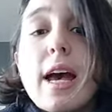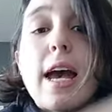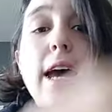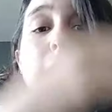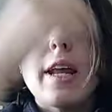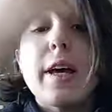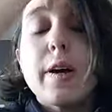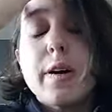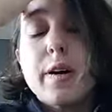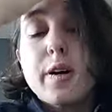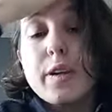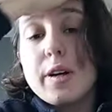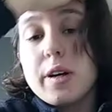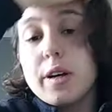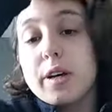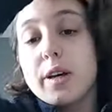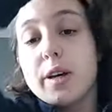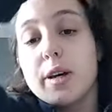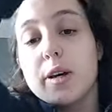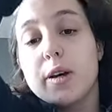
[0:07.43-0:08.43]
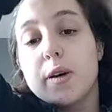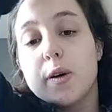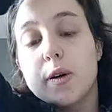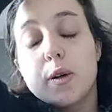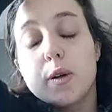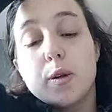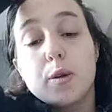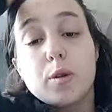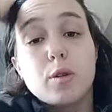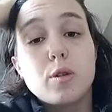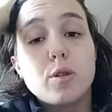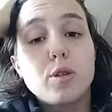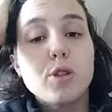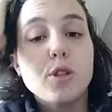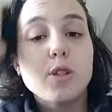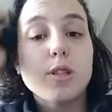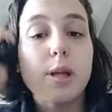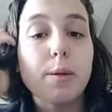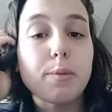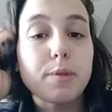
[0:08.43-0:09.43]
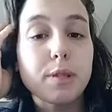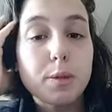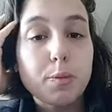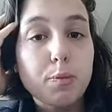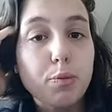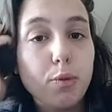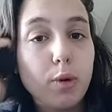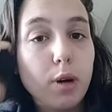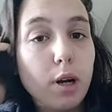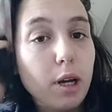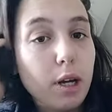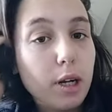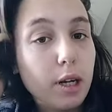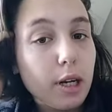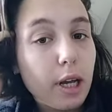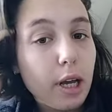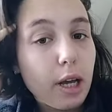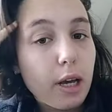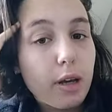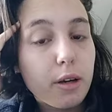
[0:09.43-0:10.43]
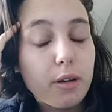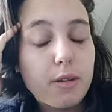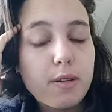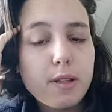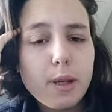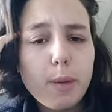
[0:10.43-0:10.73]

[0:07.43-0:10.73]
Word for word: Alors, euh, juste un petit point, là euh,